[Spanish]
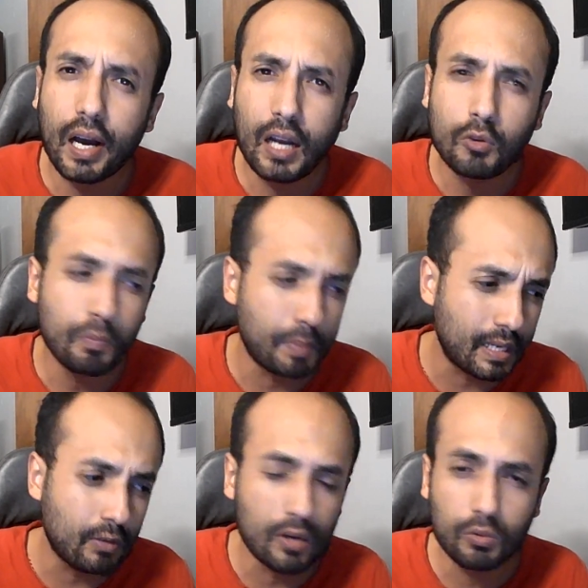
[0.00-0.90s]
algún
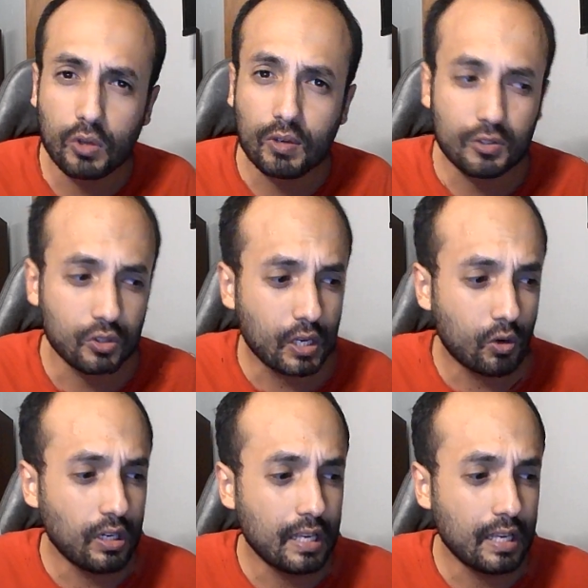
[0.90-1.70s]
peligro, alguna ocasión de gol